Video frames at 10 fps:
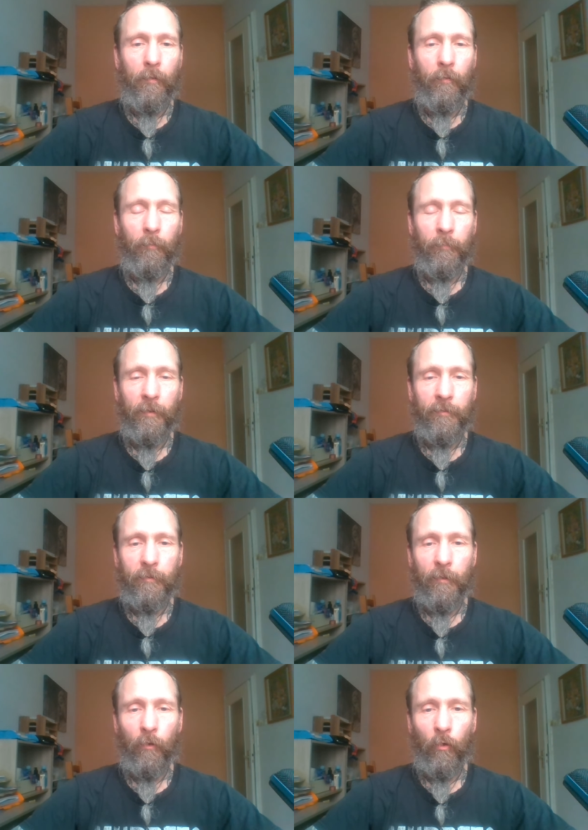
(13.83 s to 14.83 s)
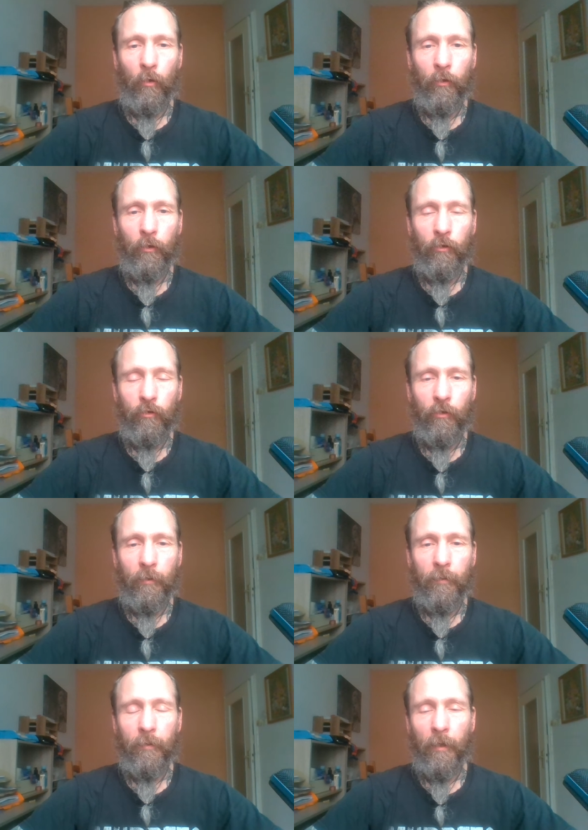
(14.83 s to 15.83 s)
um das Geräusch
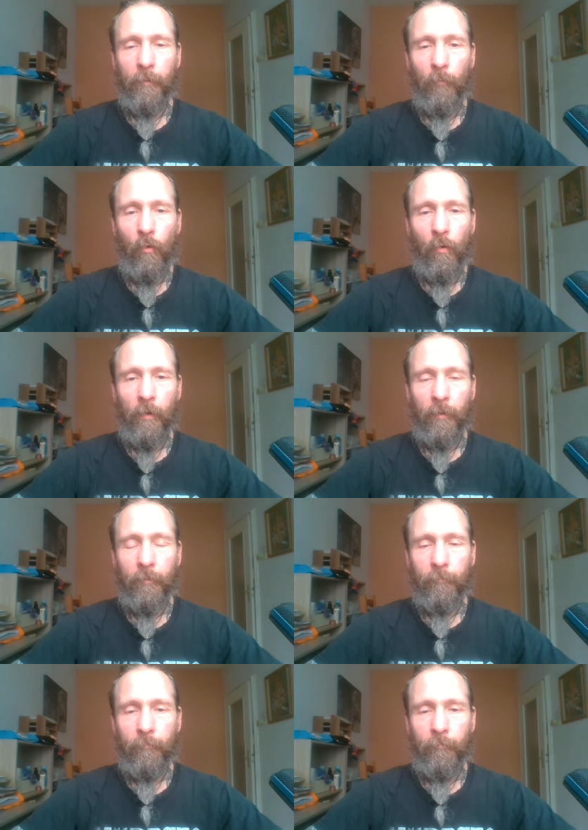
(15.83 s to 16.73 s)
in deinem Ohr.